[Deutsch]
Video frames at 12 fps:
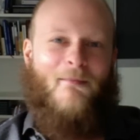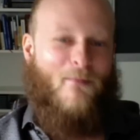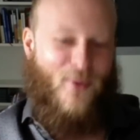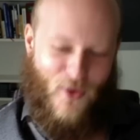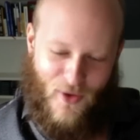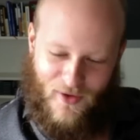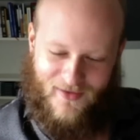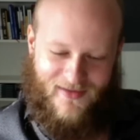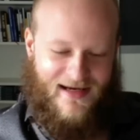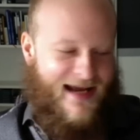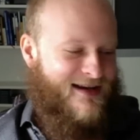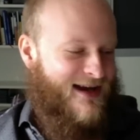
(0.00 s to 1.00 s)
Punkt.
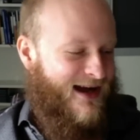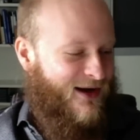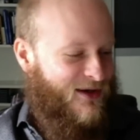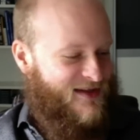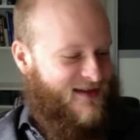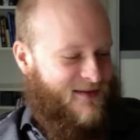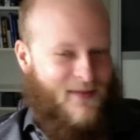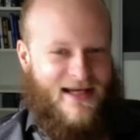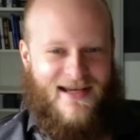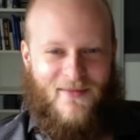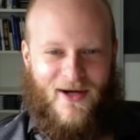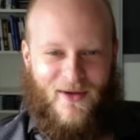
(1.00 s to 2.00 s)
Ende aus,
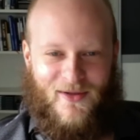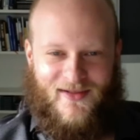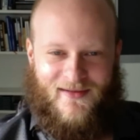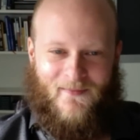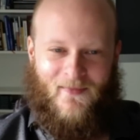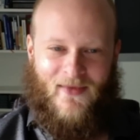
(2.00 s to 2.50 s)
Mickey Maus.